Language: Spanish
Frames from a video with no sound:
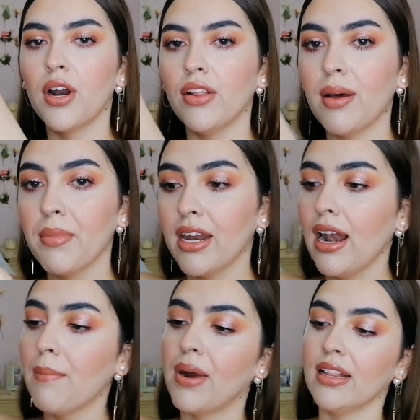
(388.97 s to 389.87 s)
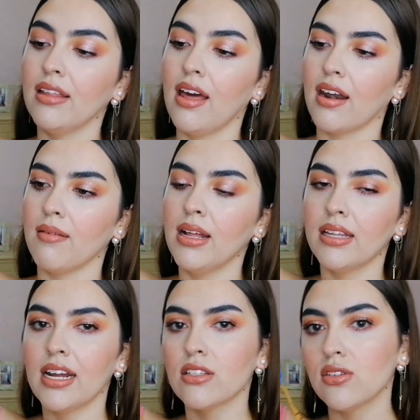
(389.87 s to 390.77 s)
Bueno, y también en la parte de
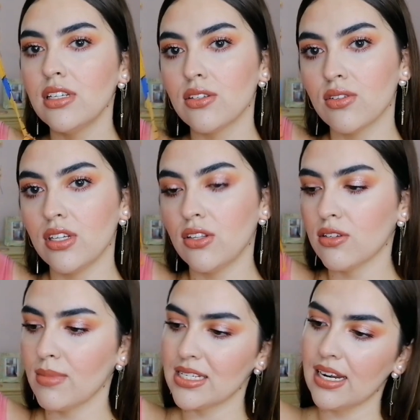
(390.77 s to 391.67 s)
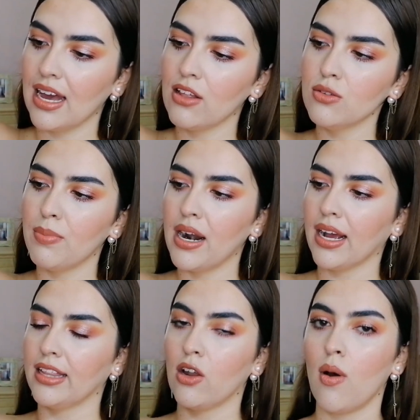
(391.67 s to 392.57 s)
arriba trae estos listoncitos más delgados
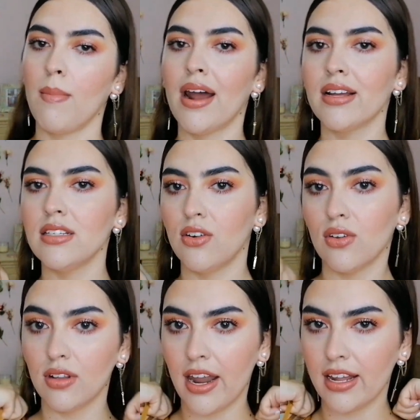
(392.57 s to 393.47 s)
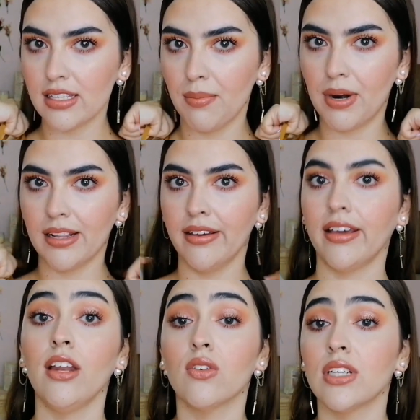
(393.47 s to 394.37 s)
para que te lo amarres y en esta parte de
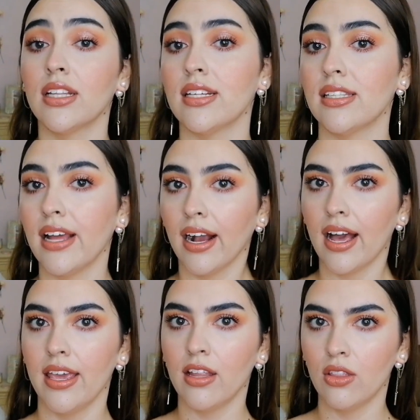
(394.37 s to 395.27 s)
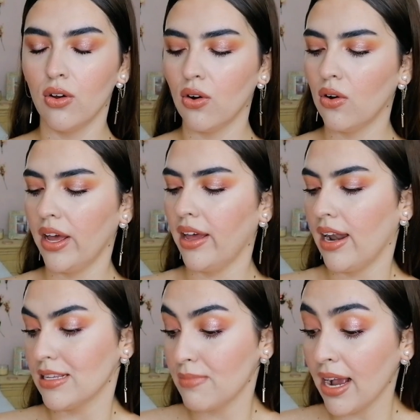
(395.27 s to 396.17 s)
aquí no se te estén cayendo
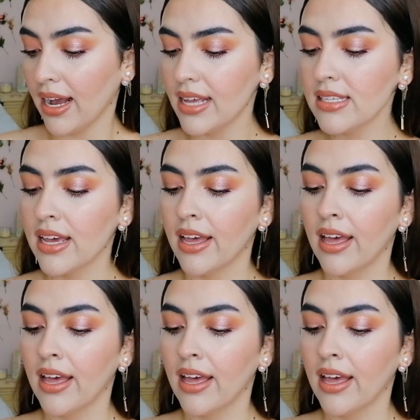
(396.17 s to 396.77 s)
eh, las mangas.